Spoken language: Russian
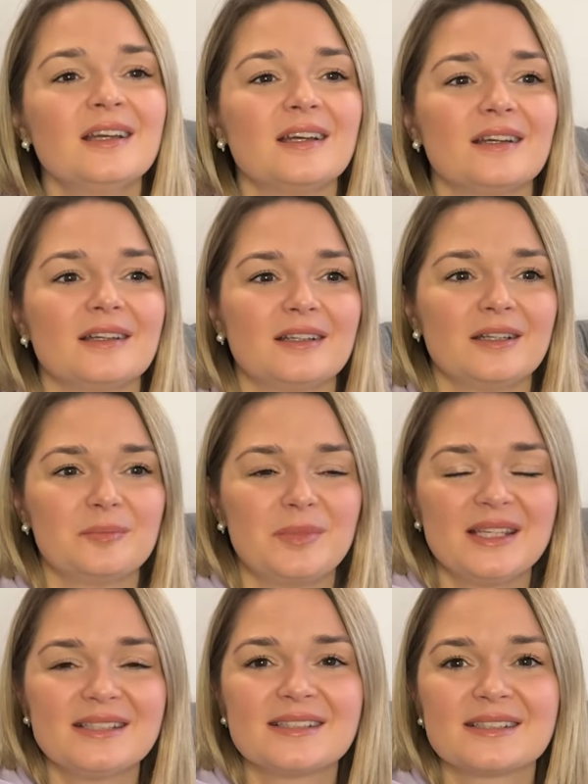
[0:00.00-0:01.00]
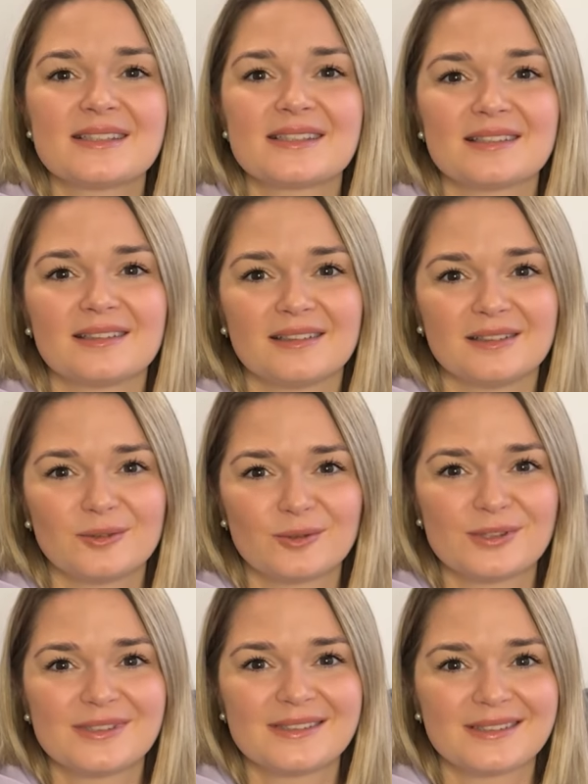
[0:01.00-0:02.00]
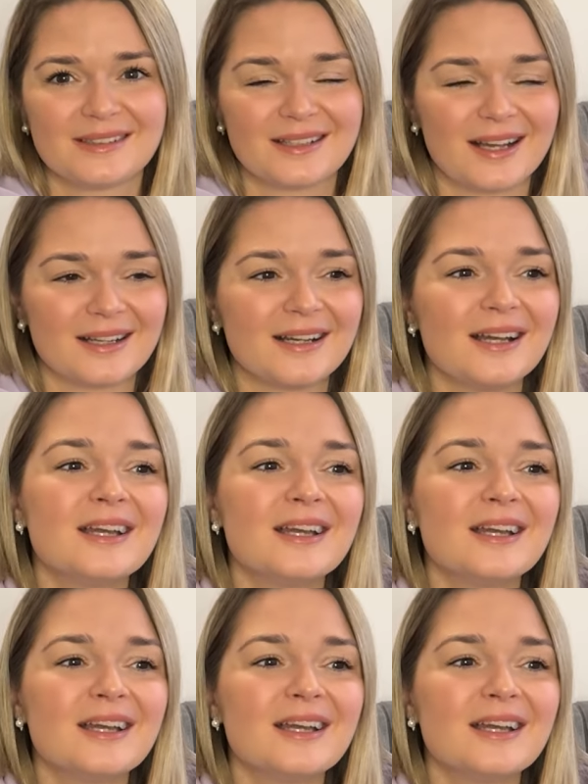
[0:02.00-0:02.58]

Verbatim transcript: а, месяц, э, то есть э, как